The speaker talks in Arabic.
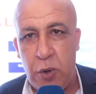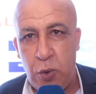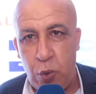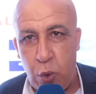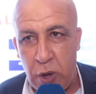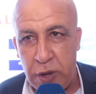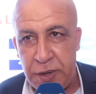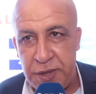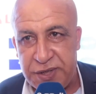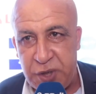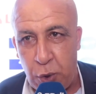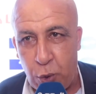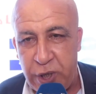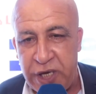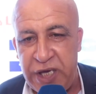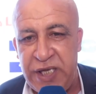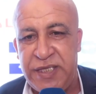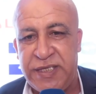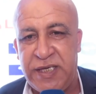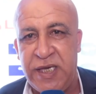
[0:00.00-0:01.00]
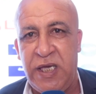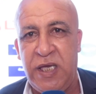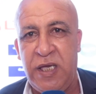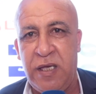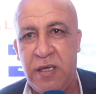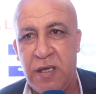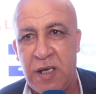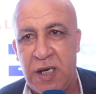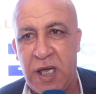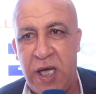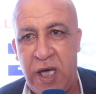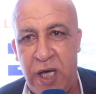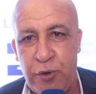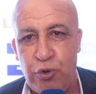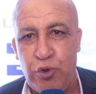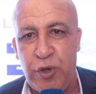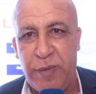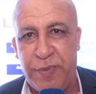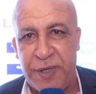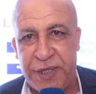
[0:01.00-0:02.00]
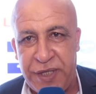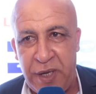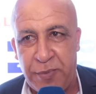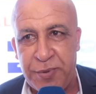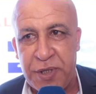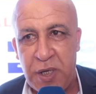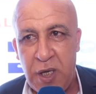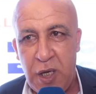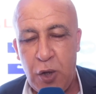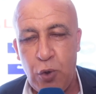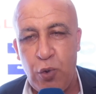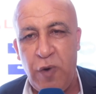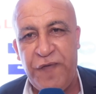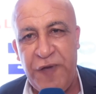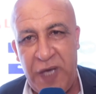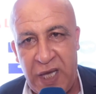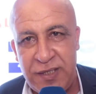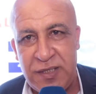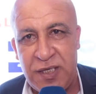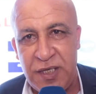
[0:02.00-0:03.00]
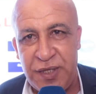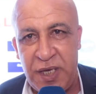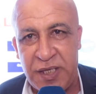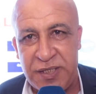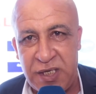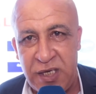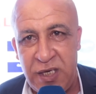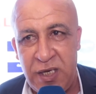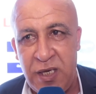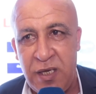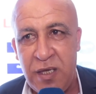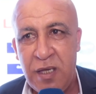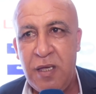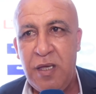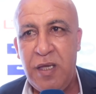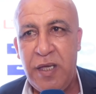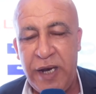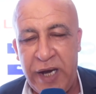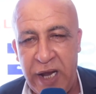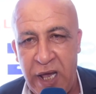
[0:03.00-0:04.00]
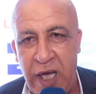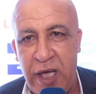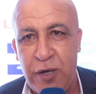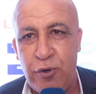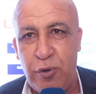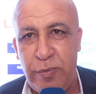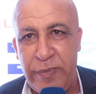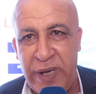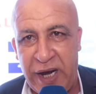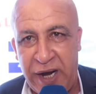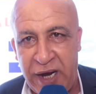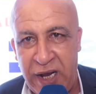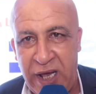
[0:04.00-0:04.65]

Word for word: لتوقيته القانوني بالضبط هو في حد ذاته رهان من